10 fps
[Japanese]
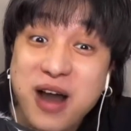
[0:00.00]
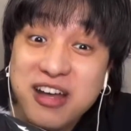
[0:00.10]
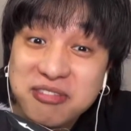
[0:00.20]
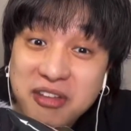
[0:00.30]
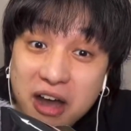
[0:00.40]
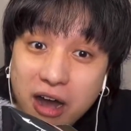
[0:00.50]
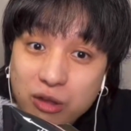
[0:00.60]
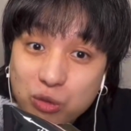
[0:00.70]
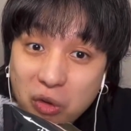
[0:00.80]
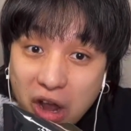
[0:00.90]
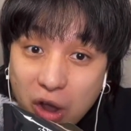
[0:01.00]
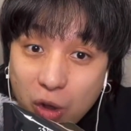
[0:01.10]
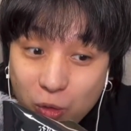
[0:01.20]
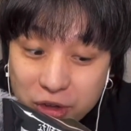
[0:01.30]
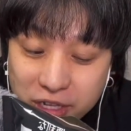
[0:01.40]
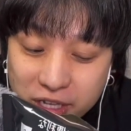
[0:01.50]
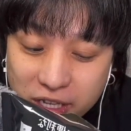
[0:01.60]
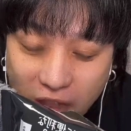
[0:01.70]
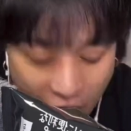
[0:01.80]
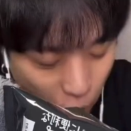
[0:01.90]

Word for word: バターの香り。